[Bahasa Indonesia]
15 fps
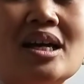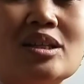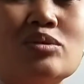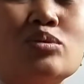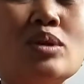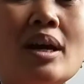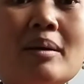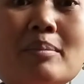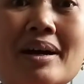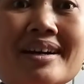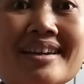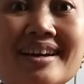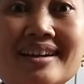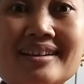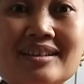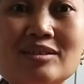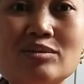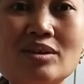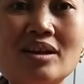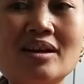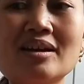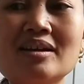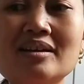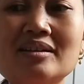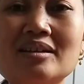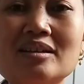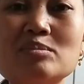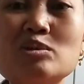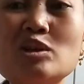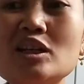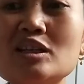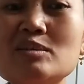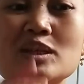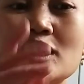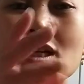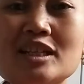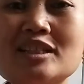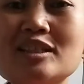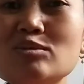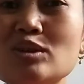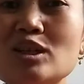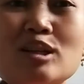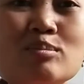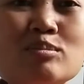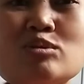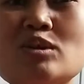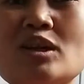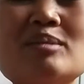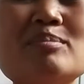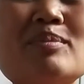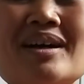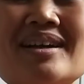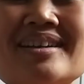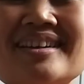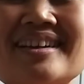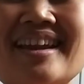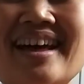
sudah bayar gitu ya nah kemudian imigrasi tuh kirim surat balik